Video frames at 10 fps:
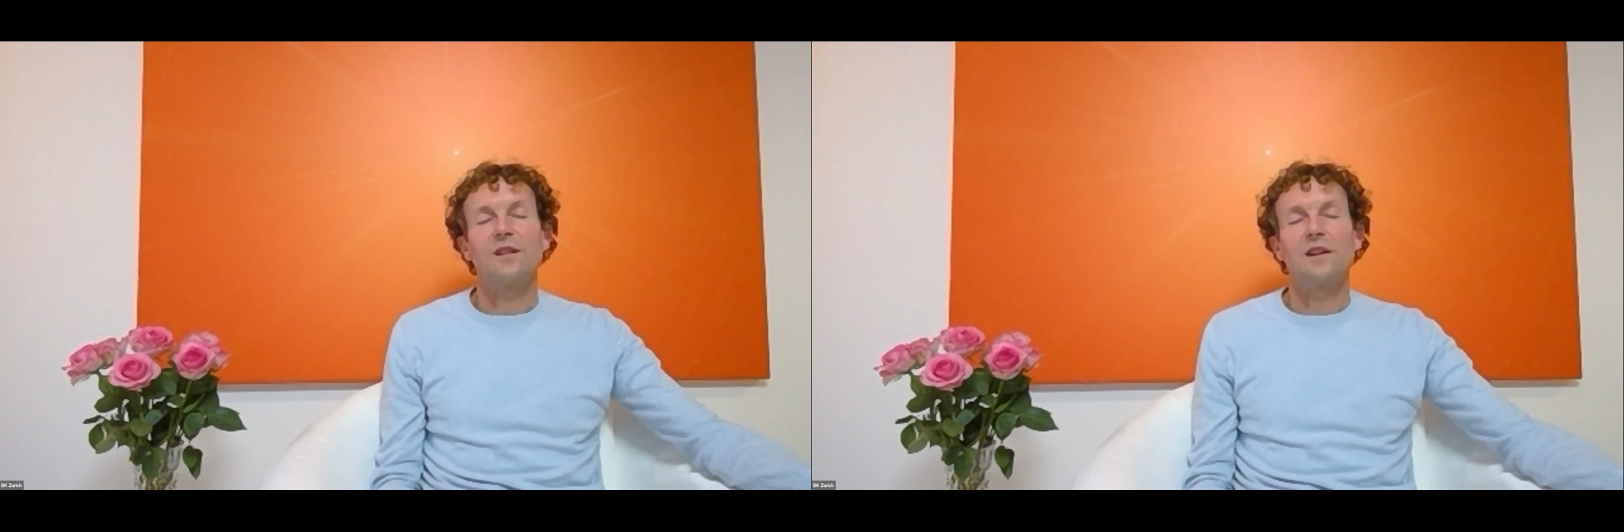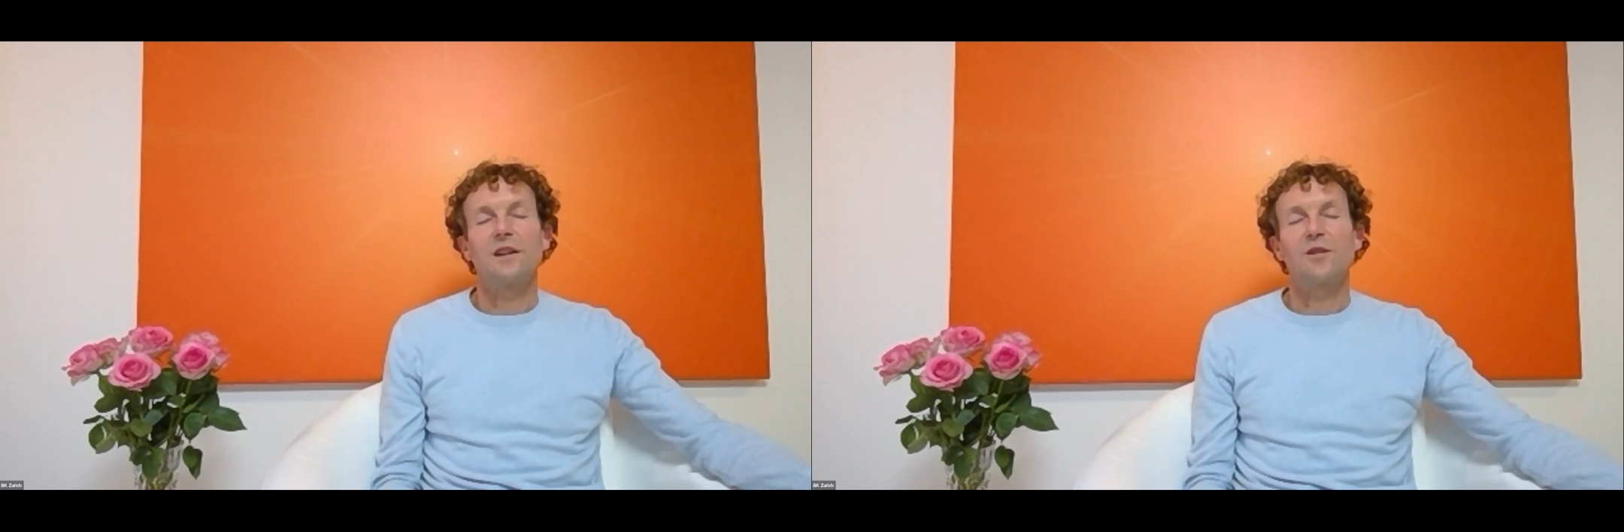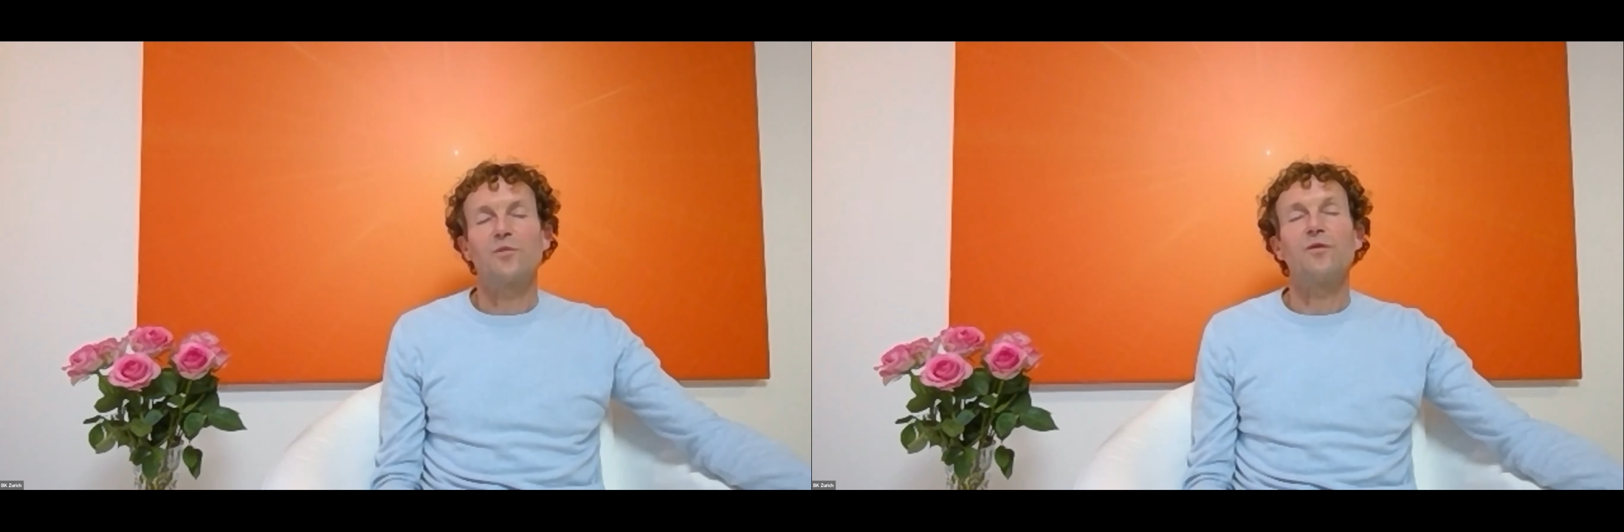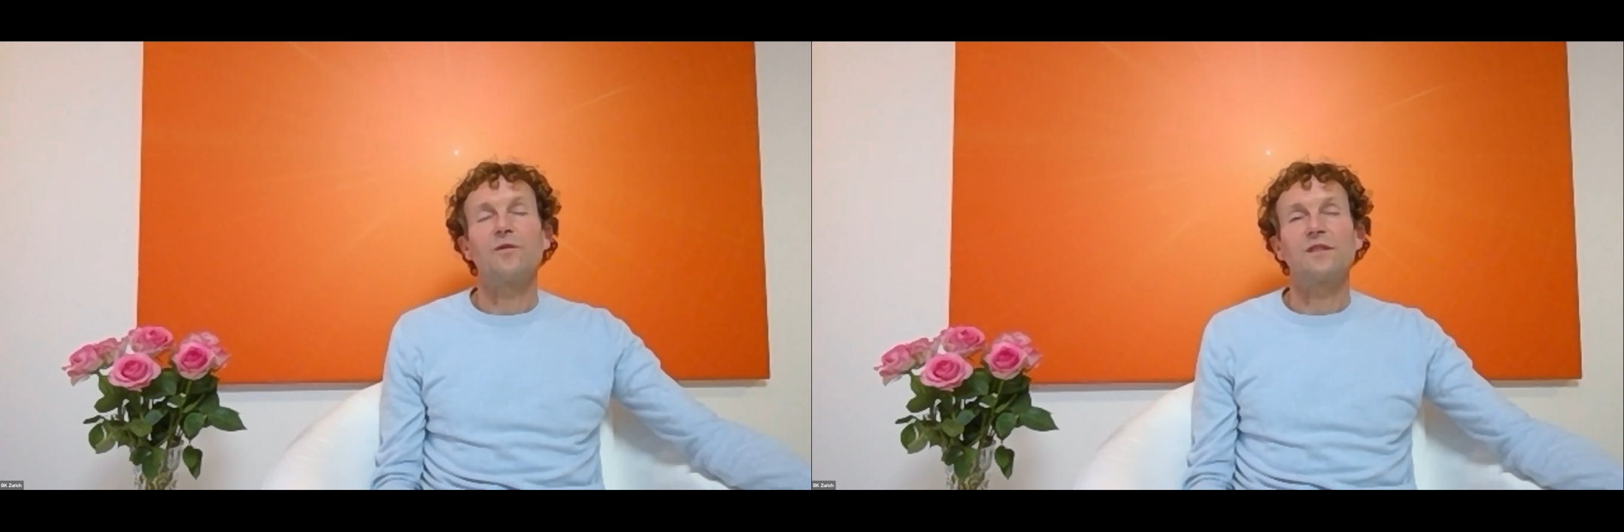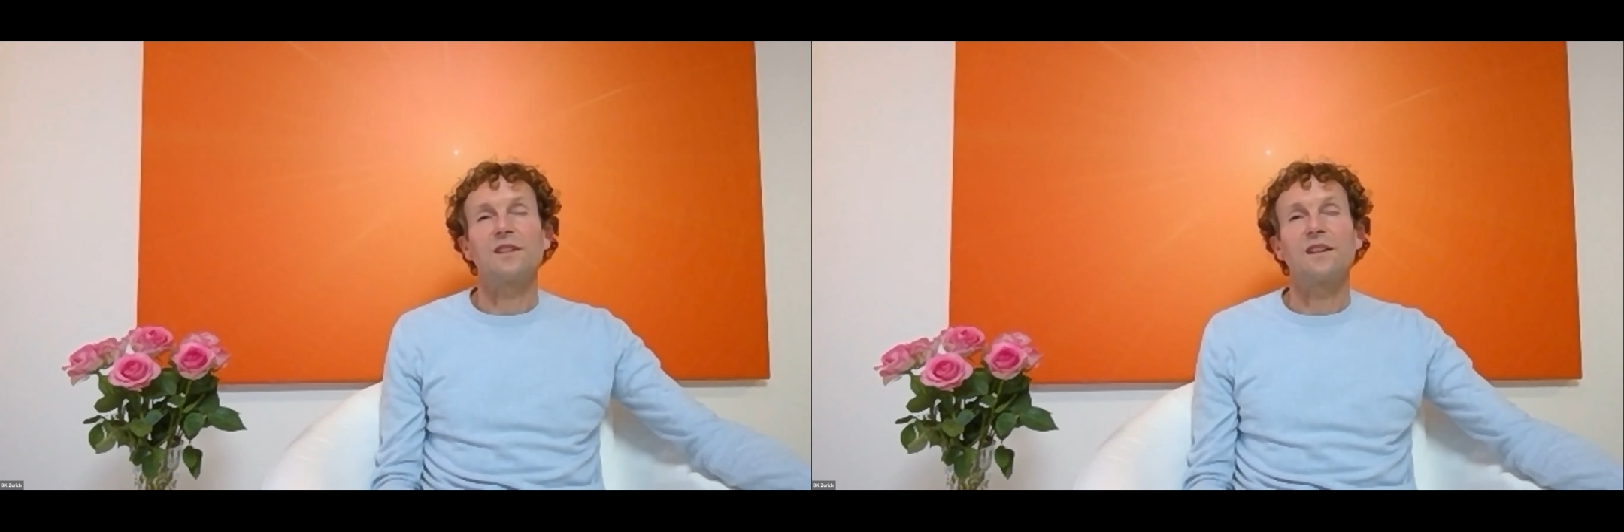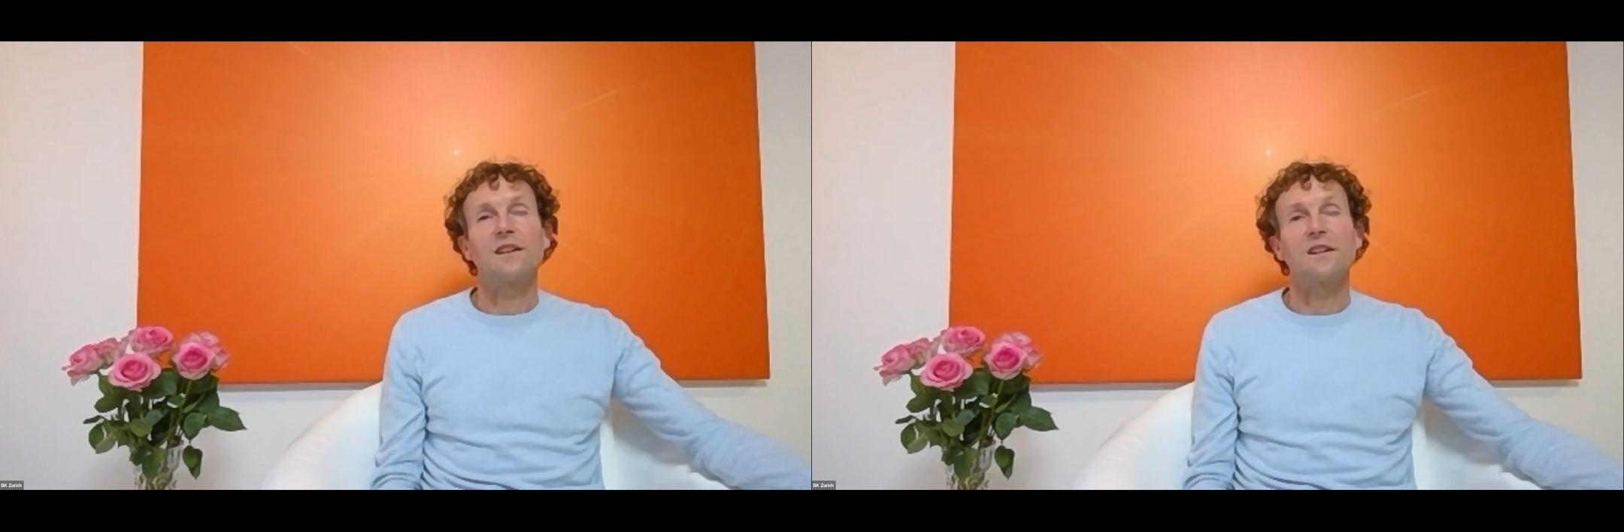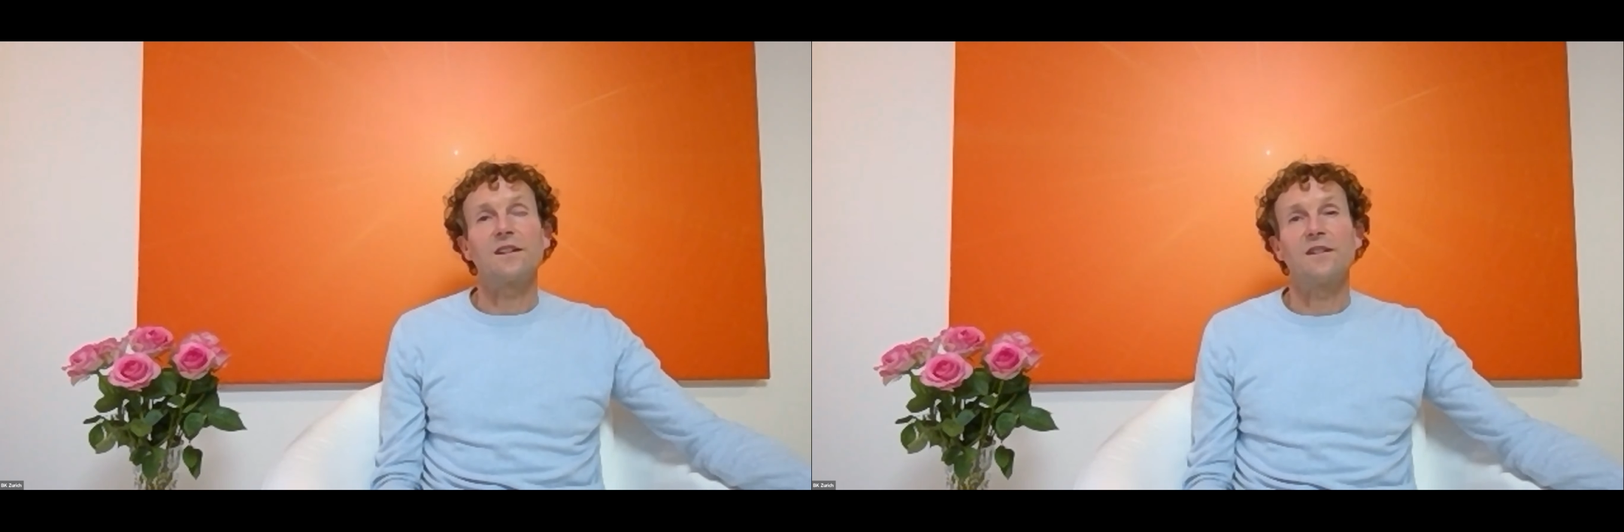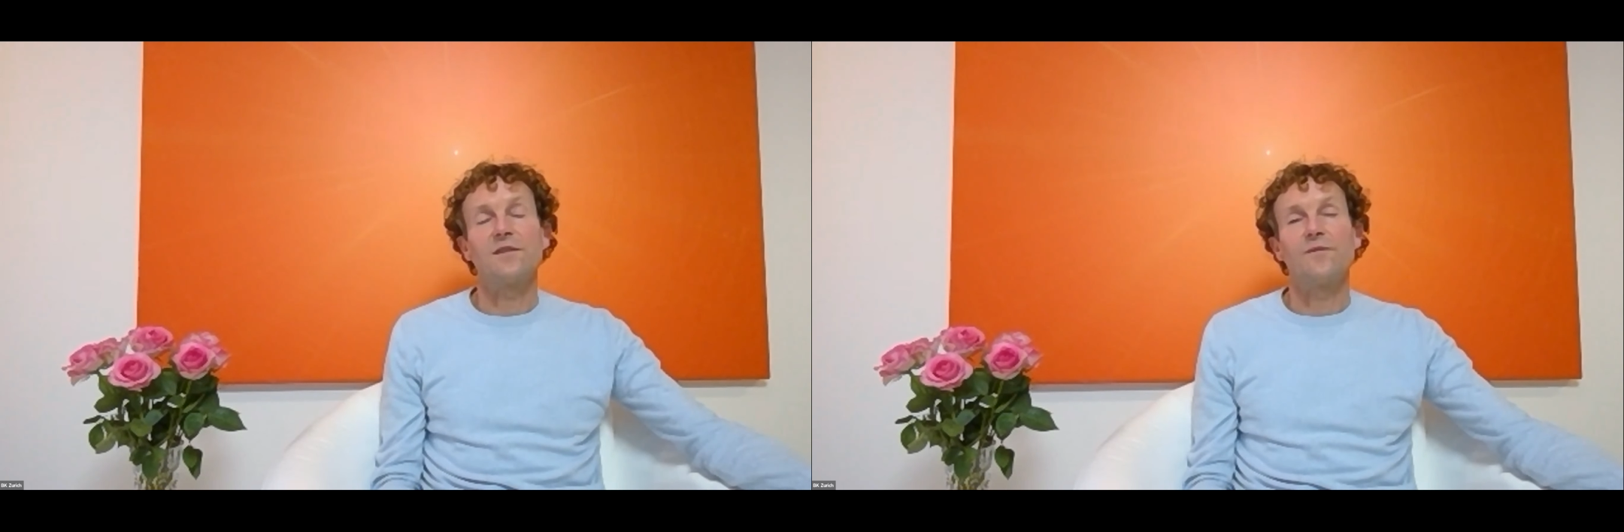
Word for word: Lichtpunkt hinein.